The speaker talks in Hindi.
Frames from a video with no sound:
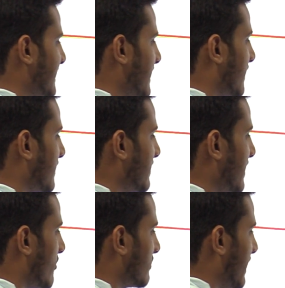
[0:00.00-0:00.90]
ऐसी
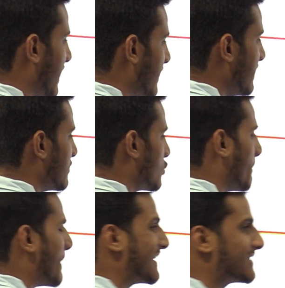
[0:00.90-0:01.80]
ग्रंथियां होती है जो
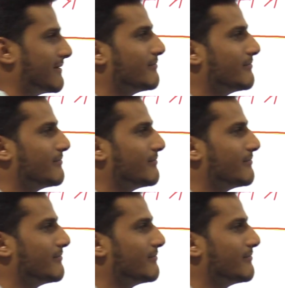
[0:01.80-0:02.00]
पाचन